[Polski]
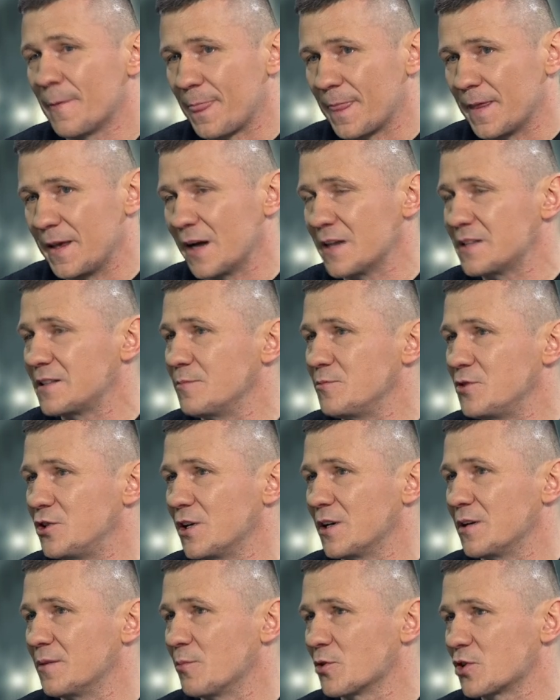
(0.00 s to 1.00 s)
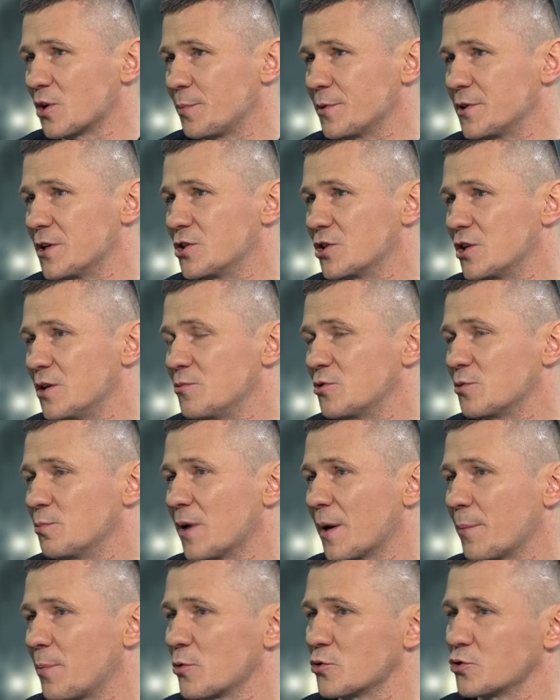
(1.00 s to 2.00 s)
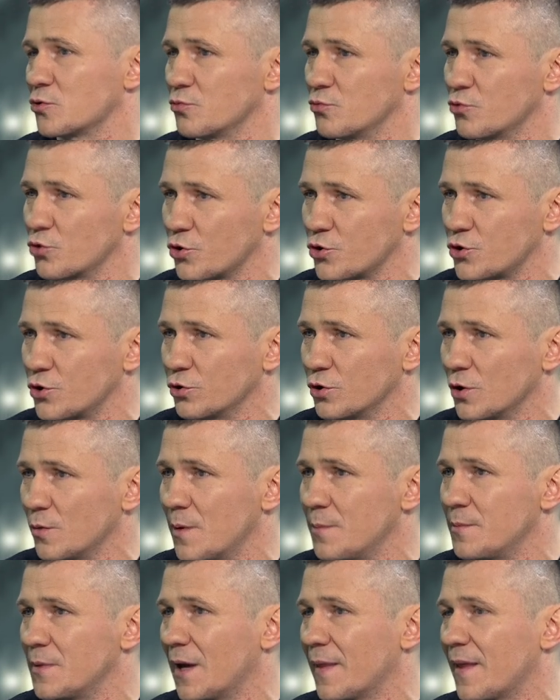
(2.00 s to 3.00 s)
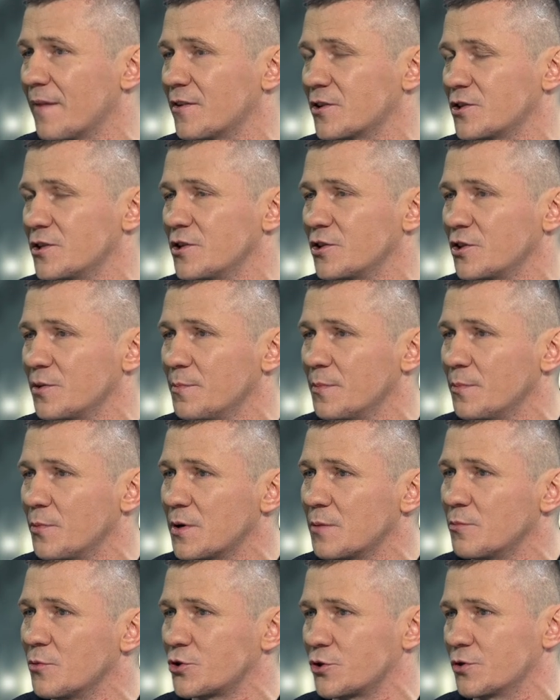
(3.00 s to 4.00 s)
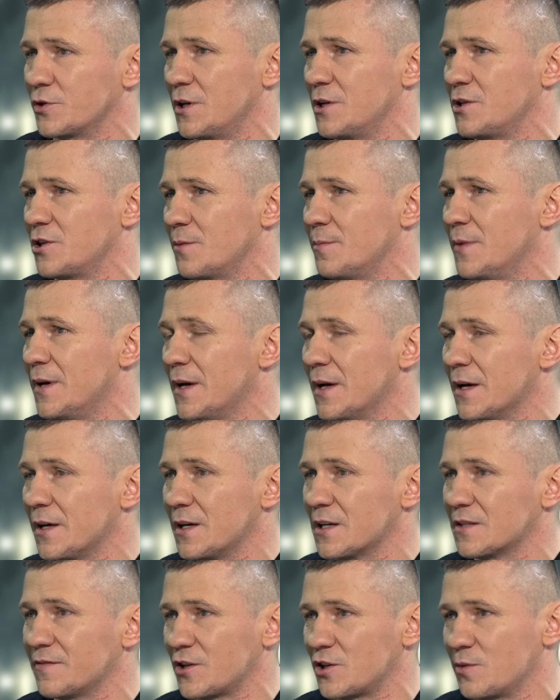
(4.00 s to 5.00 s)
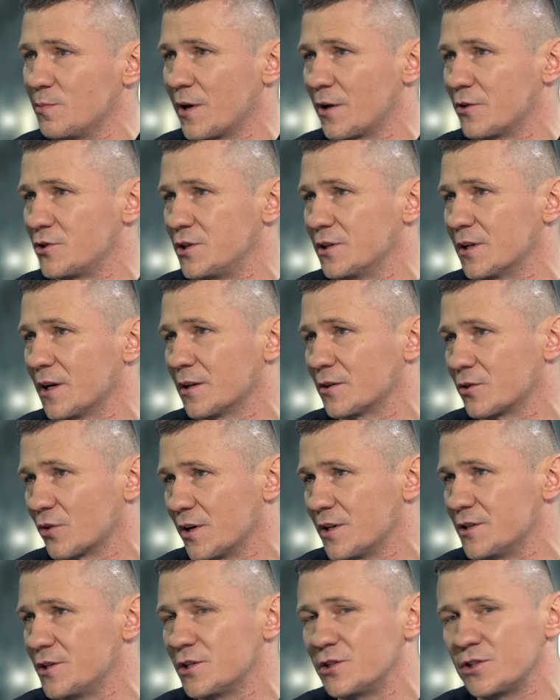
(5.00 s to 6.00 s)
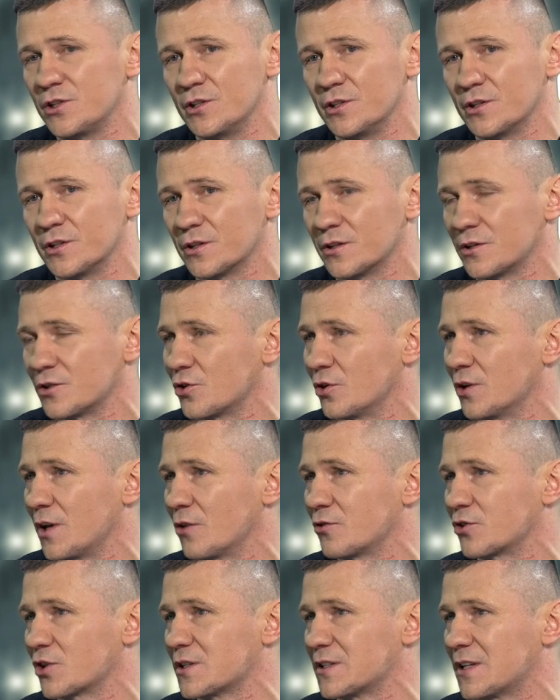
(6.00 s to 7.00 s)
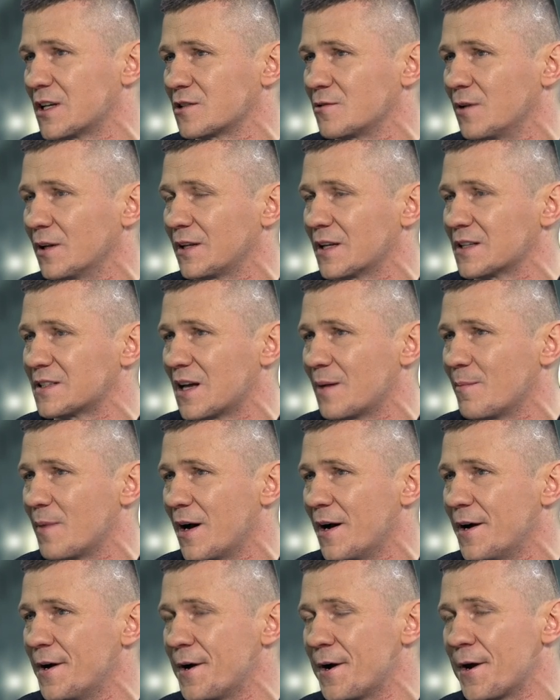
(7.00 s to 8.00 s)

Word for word: Ja jestem dzisiaj, można powiedzieć, kimś, bo ja po prostu dużo osiągnąłem, a najważniejszym moim osiągnięciem jest właśnie moja rodzina. Troje dzieci, żona od 16 lat ta sama.